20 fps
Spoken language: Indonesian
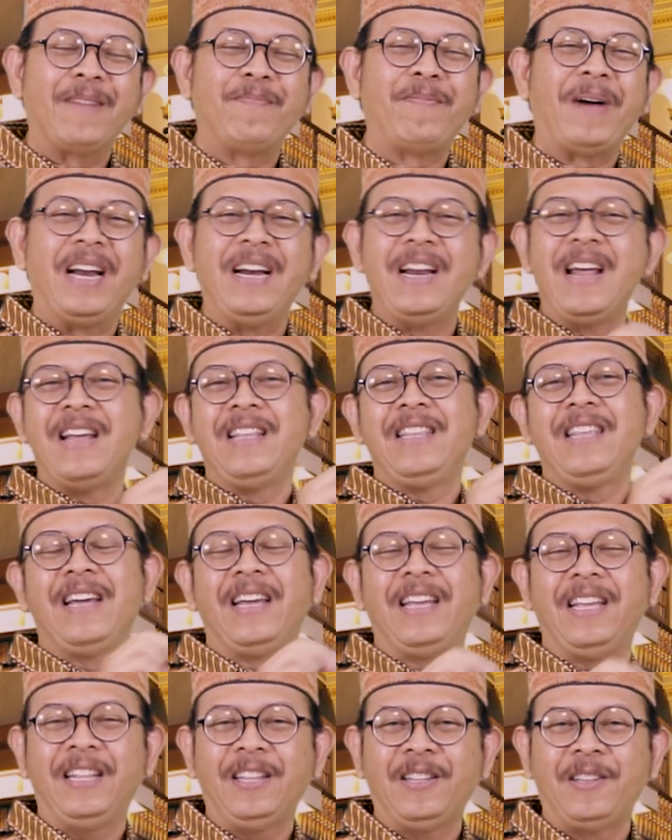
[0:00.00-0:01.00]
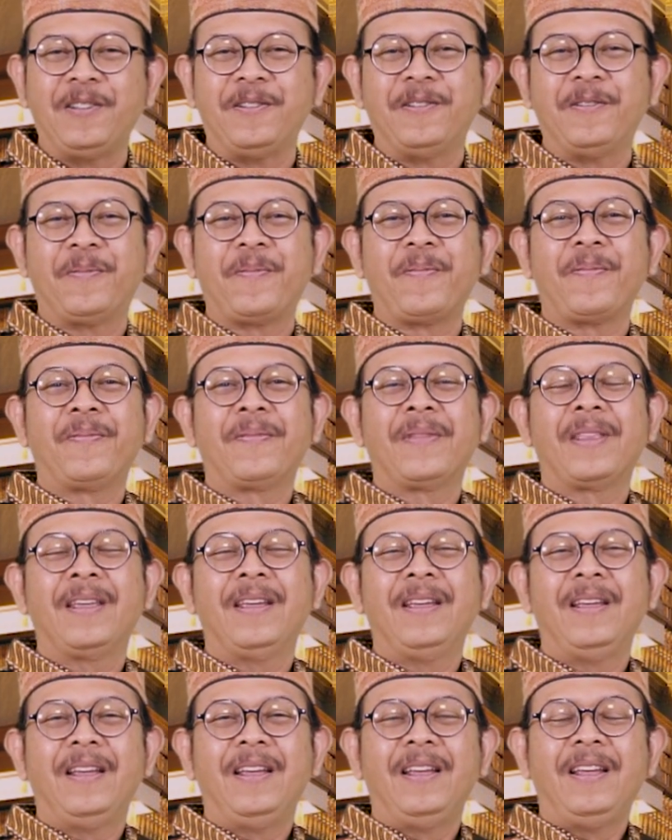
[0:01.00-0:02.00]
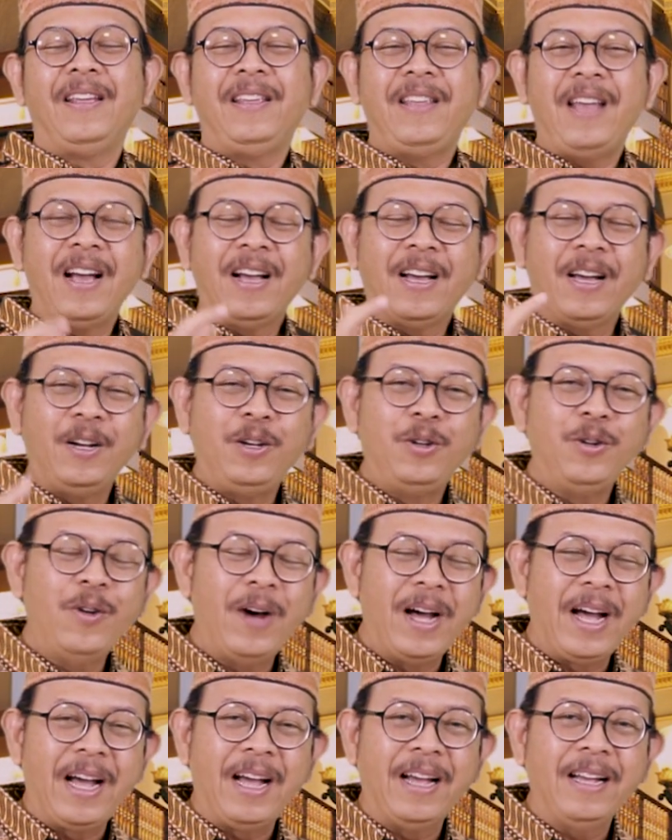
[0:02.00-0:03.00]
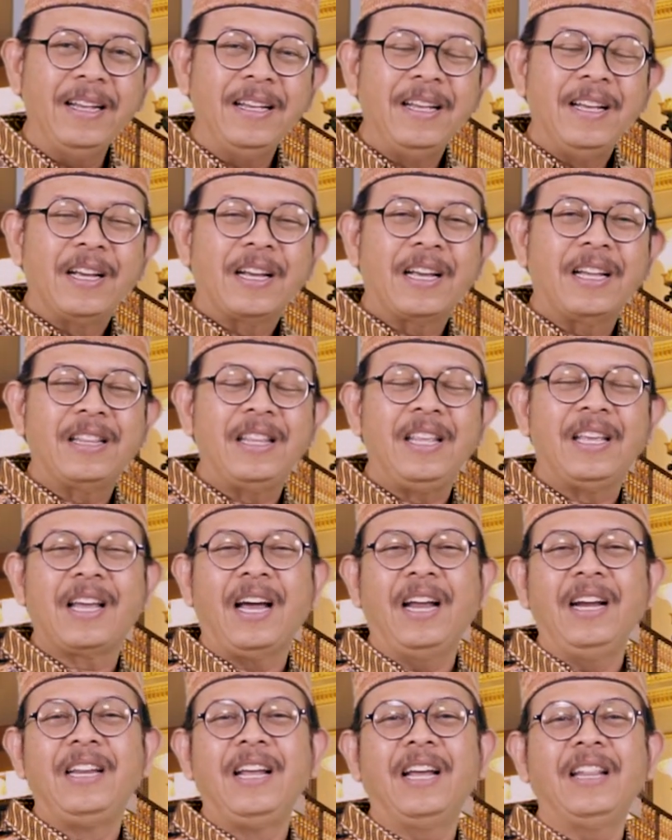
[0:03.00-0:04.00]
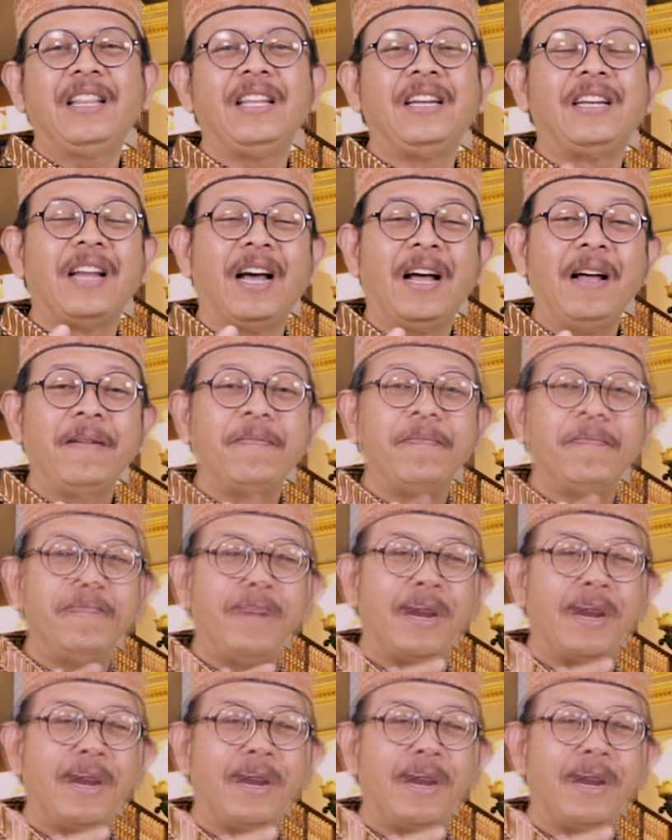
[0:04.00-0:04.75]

kepadanya itu. Yang kedua, ketika dia tidak